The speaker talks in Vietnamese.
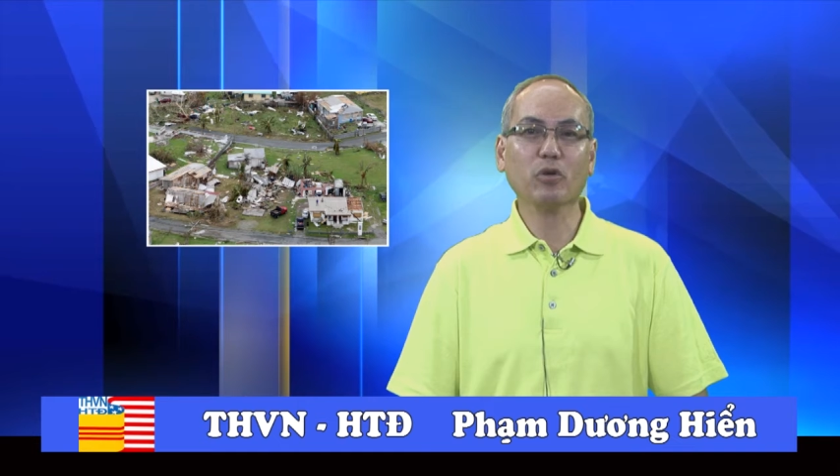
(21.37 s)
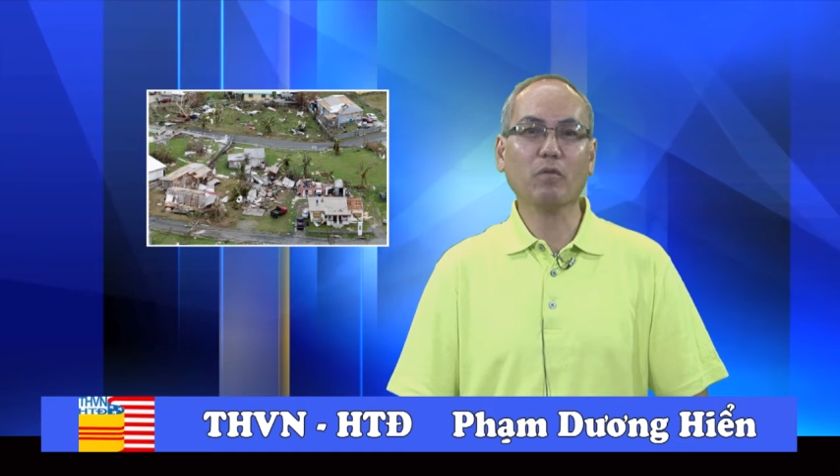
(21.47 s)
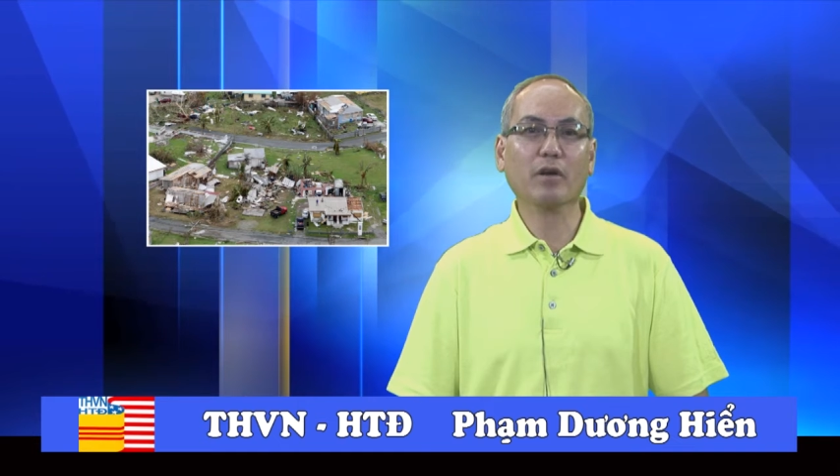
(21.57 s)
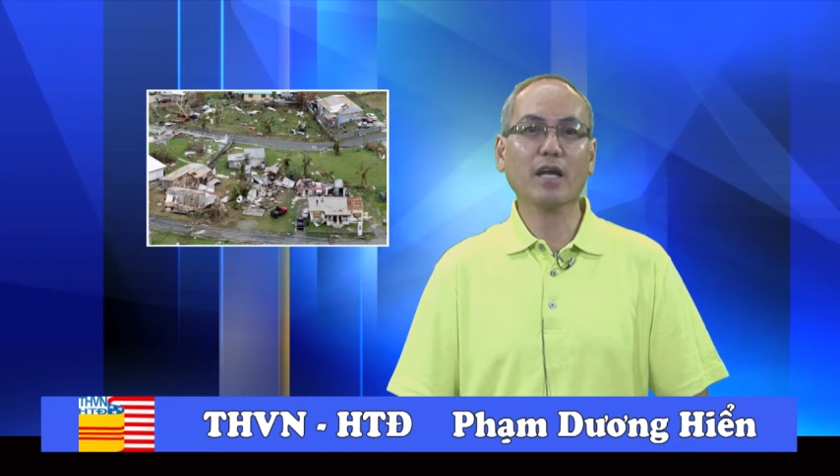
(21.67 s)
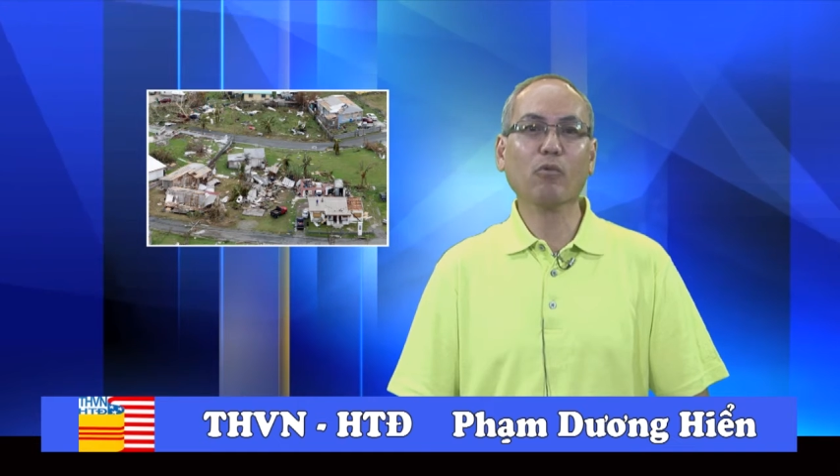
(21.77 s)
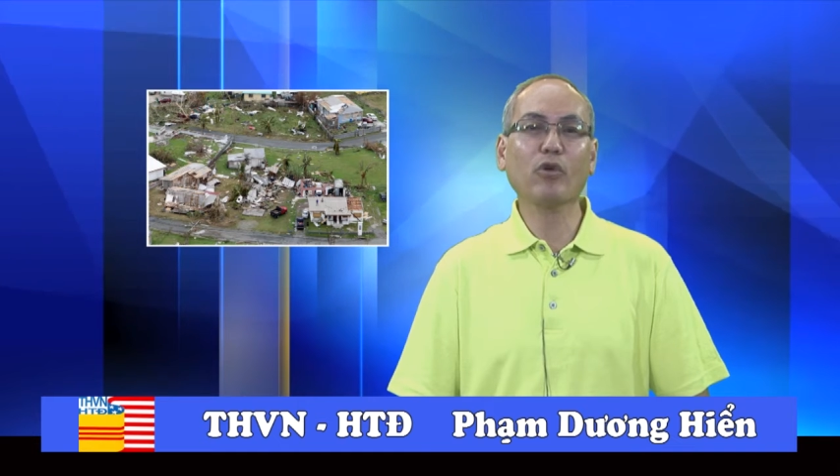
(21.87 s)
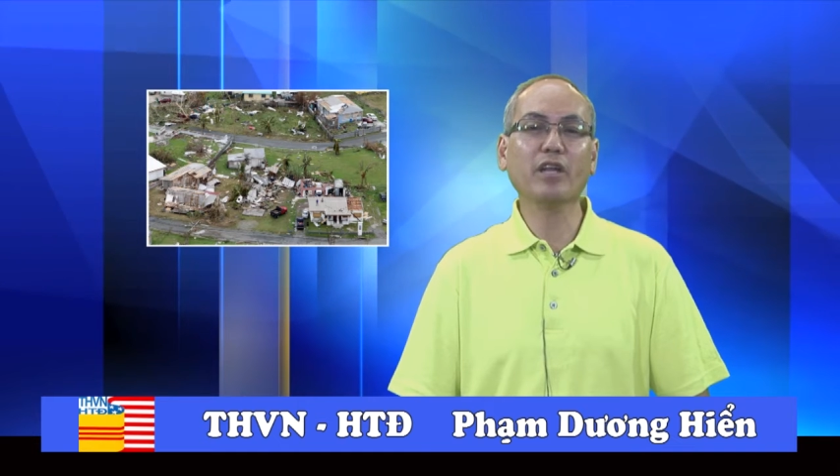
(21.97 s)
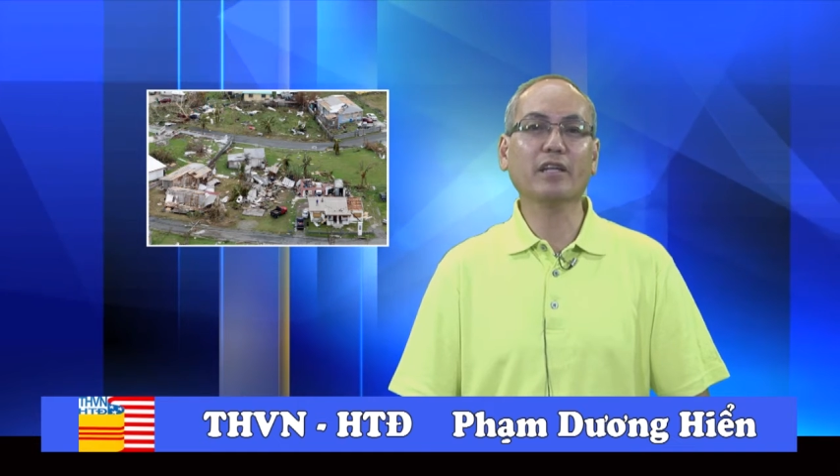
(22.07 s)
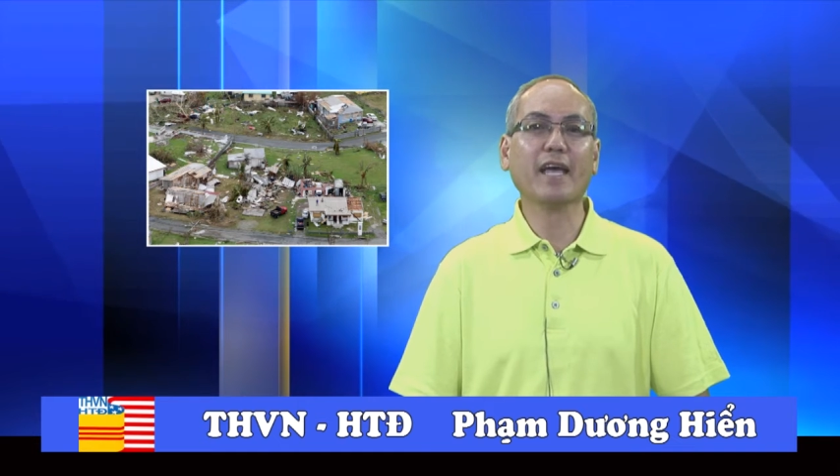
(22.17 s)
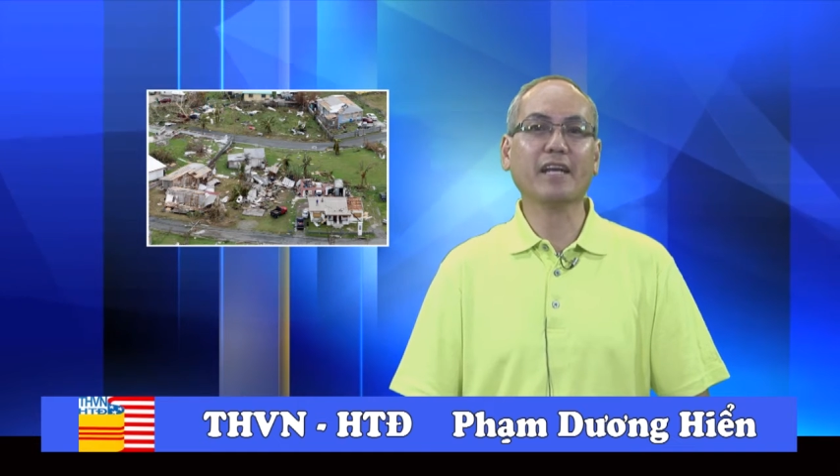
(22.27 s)
dụng các
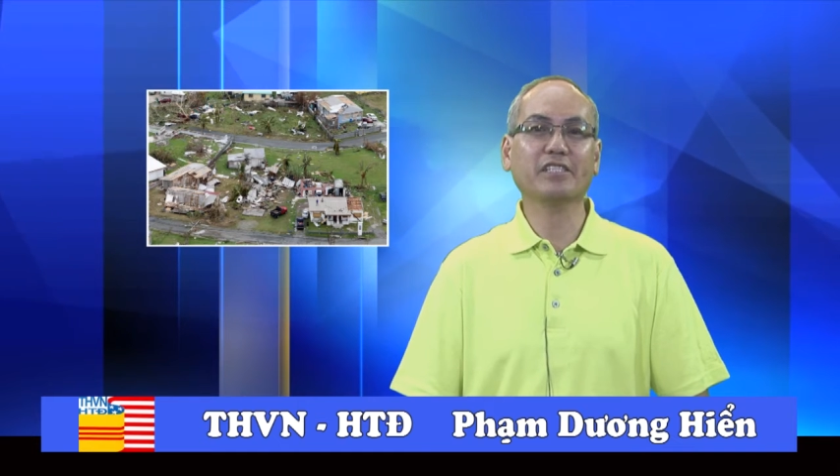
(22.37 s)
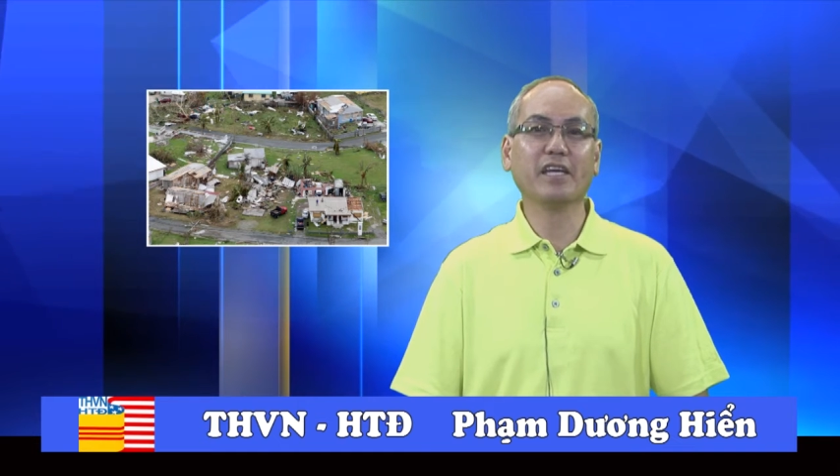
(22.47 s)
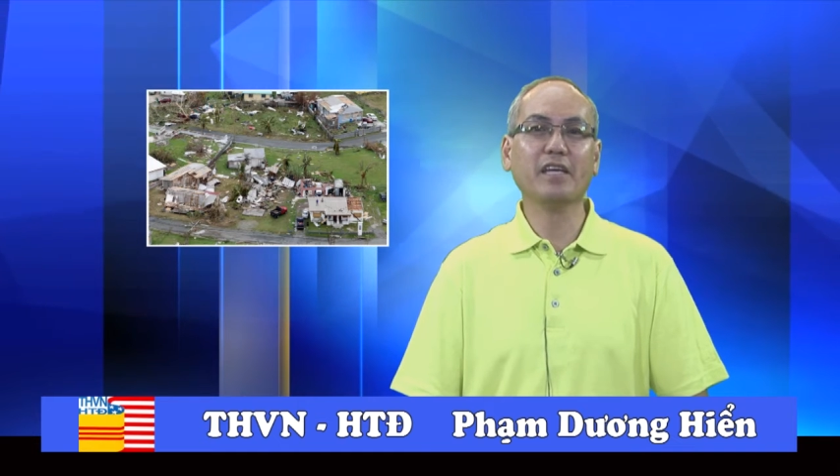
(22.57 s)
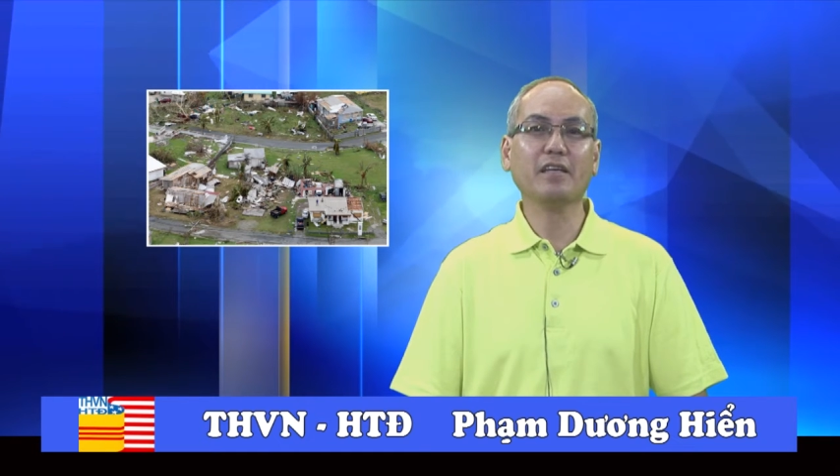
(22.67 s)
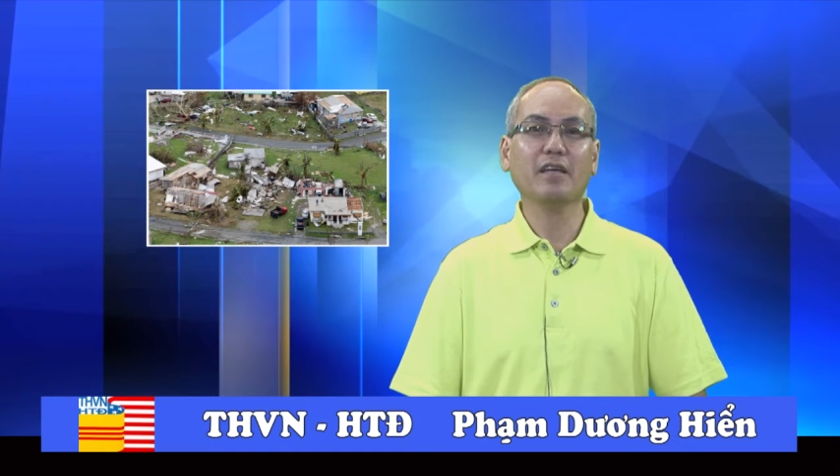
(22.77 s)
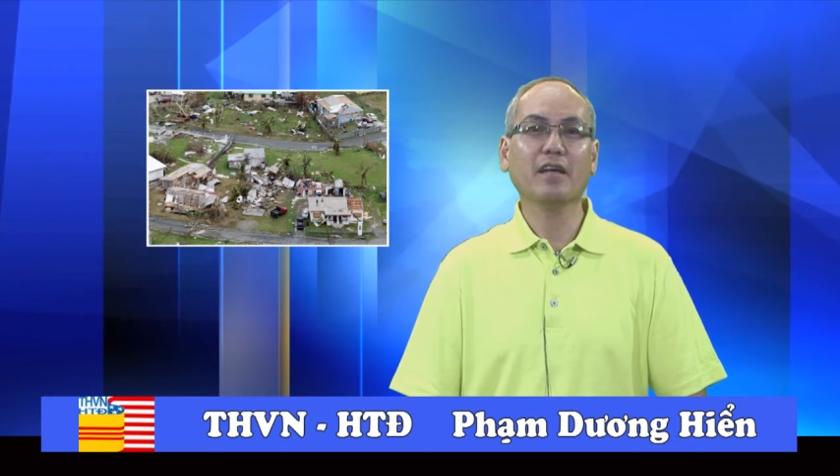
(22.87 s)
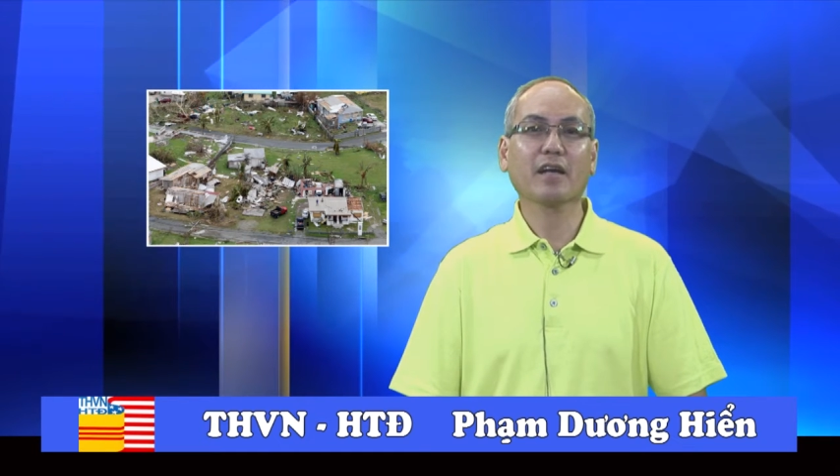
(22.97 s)
quy định hạn chế